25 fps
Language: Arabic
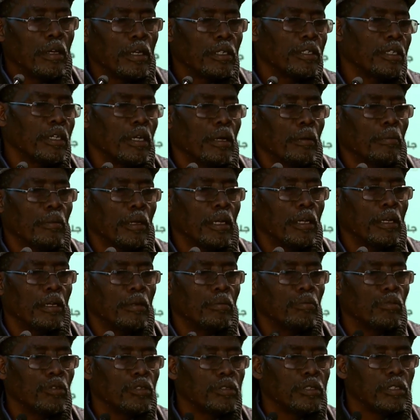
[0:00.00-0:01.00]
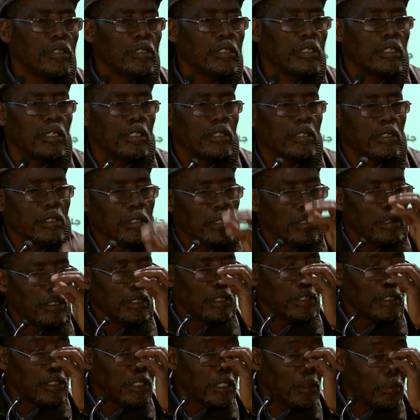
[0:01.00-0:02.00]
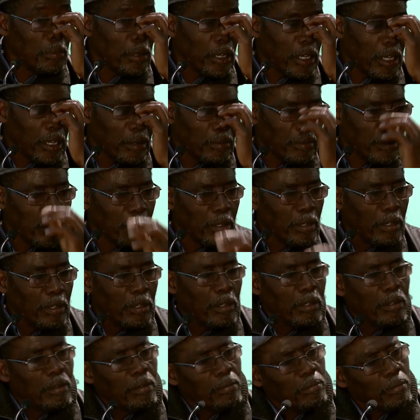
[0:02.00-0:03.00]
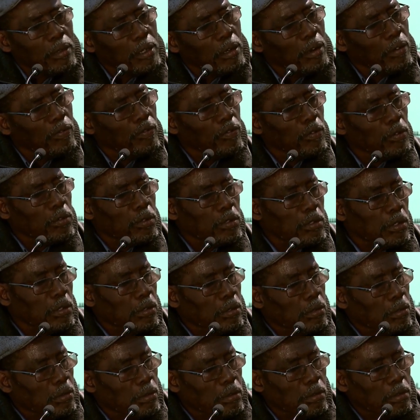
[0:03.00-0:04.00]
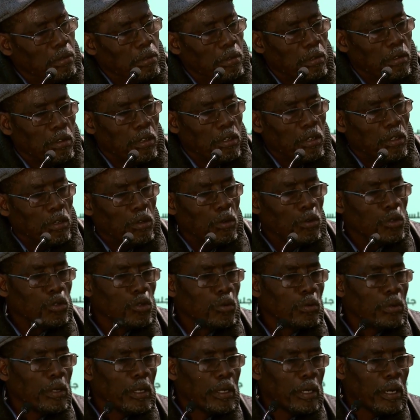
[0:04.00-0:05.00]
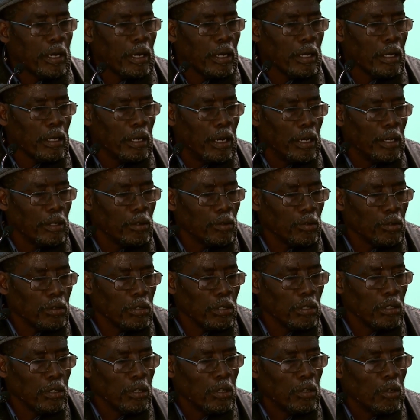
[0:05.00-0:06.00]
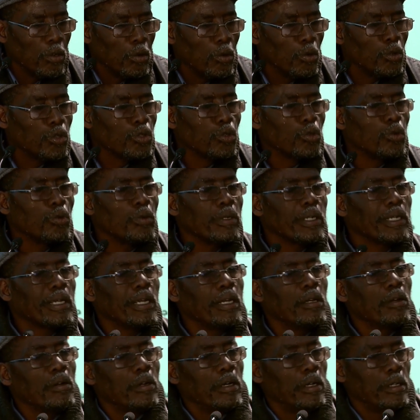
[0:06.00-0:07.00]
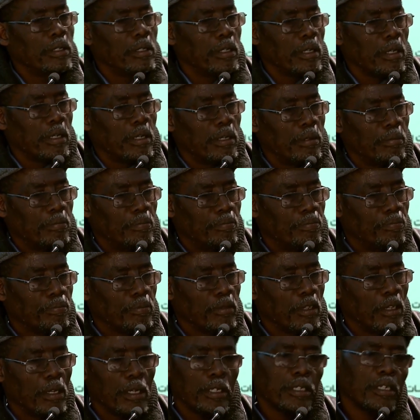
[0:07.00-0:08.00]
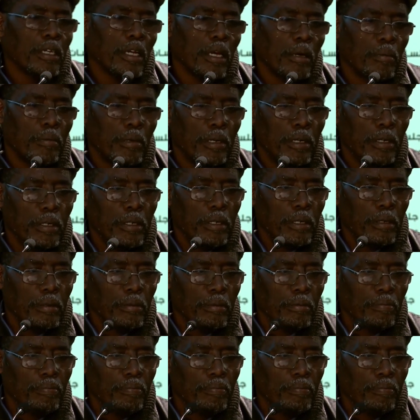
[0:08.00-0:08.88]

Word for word: اش عمل البوليس السياسي يجيب الكهرباء منين الفلوس وشكون كراك الحانوت وشكون كليون عندك اش نعمل انا